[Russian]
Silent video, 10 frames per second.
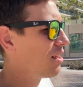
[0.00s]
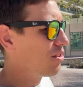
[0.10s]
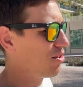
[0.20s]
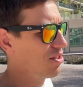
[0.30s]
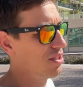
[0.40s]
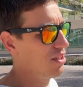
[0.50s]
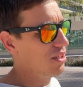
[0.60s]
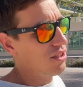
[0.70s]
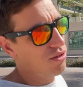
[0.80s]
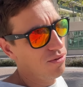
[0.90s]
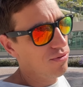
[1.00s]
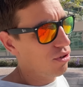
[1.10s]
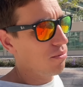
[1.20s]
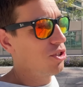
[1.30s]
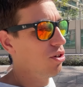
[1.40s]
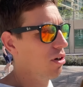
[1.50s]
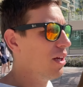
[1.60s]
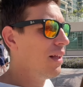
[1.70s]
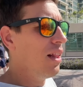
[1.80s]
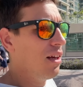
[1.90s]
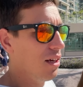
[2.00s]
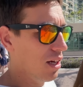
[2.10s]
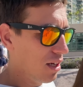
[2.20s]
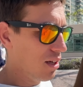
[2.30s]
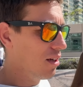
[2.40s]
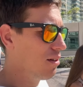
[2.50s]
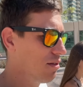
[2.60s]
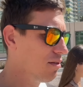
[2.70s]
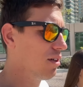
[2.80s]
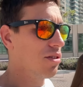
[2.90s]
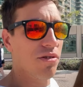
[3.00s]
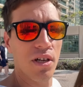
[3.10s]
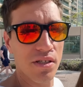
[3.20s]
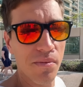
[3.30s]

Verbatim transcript: То есть э, суть в том, что э, государство